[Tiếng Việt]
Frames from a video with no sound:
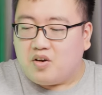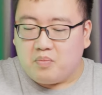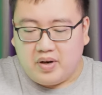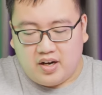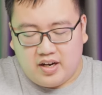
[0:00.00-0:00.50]

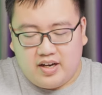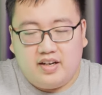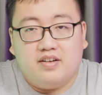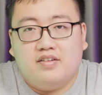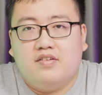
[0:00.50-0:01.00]
Còn mình ở
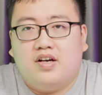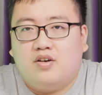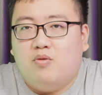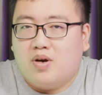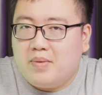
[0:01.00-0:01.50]
đây
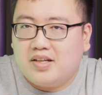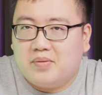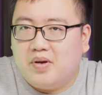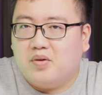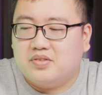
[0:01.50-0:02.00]
và cùng các bạn
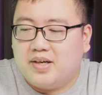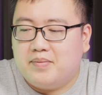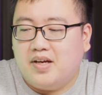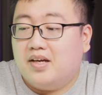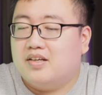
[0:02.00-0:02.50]
tìm hiểu
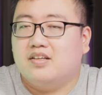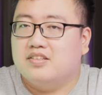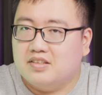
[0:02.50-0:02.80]
xem là